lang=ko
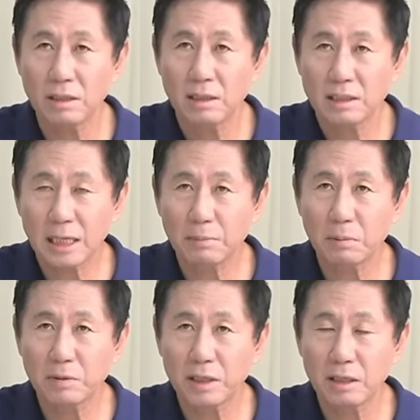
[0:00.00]

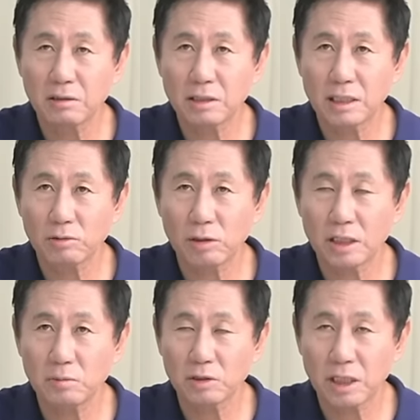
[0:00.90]
사법개혁을 제대로 하지
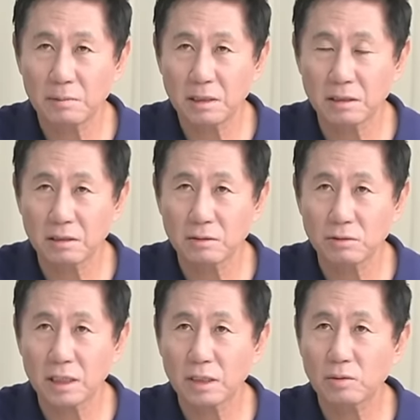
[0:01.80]
못하면서 우리가
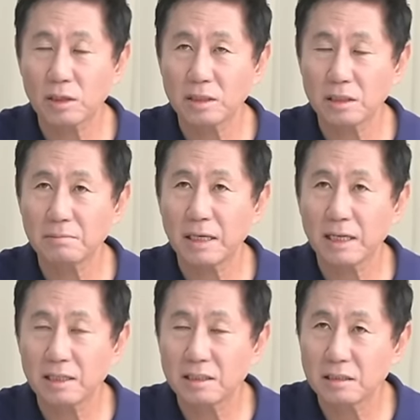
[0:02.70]
이꼬라지를 맞게
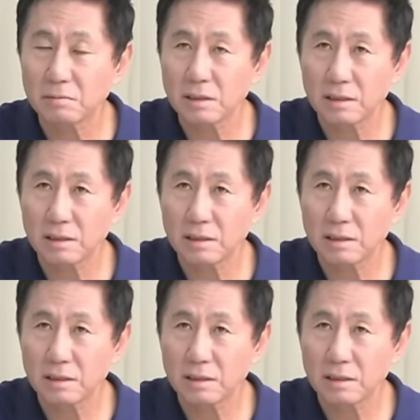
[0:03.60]
됐습니다.